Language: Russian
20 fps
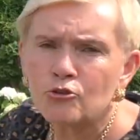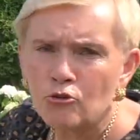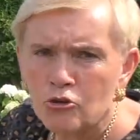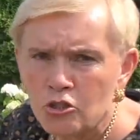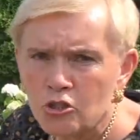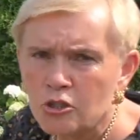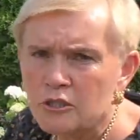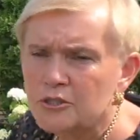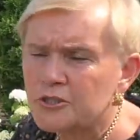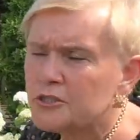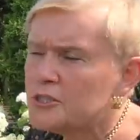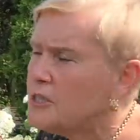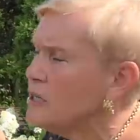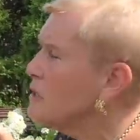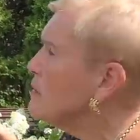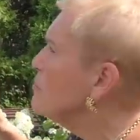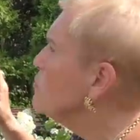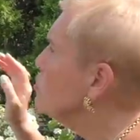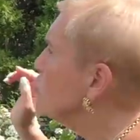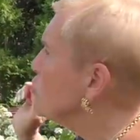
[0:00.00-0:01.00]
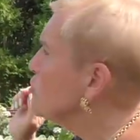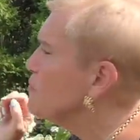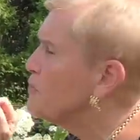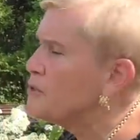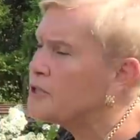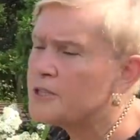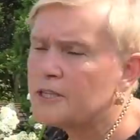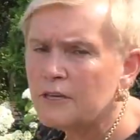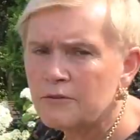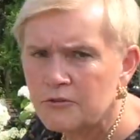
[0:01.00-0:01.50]
тоже снег может
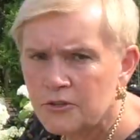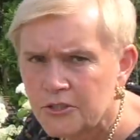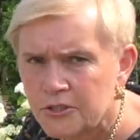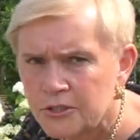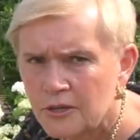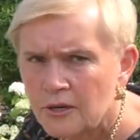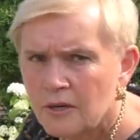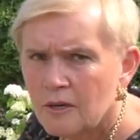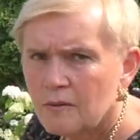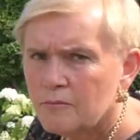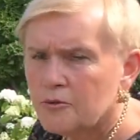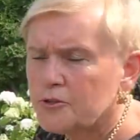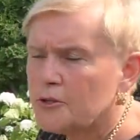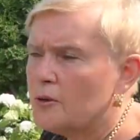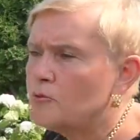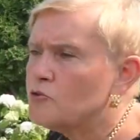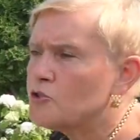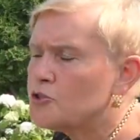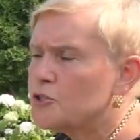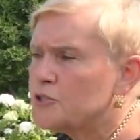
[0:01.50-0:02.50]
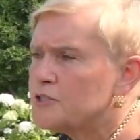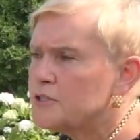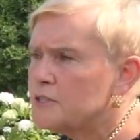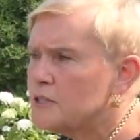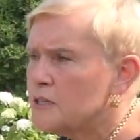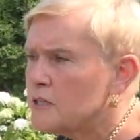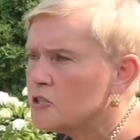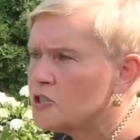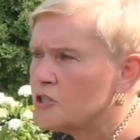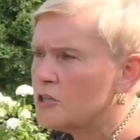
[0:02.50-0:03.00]
продавить. Потому что
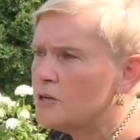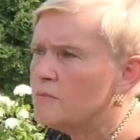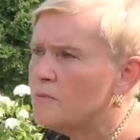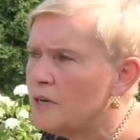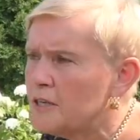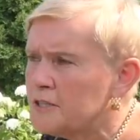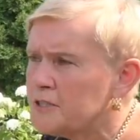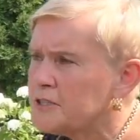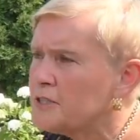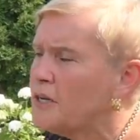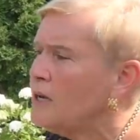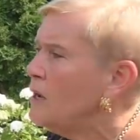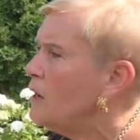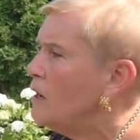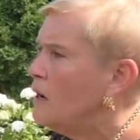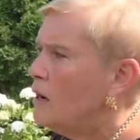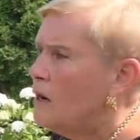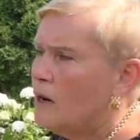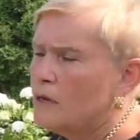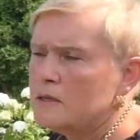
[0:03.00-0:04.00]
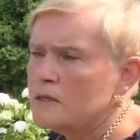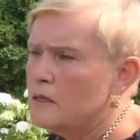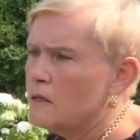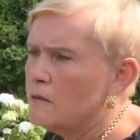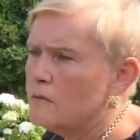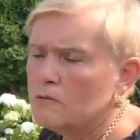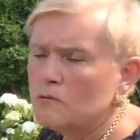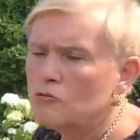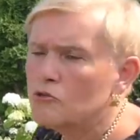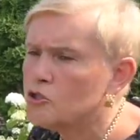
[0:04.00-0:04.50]
снежная масса,
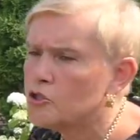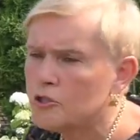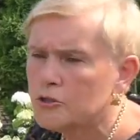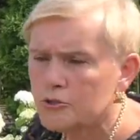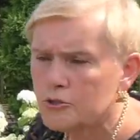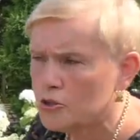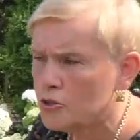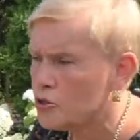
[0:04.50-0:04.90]
она очень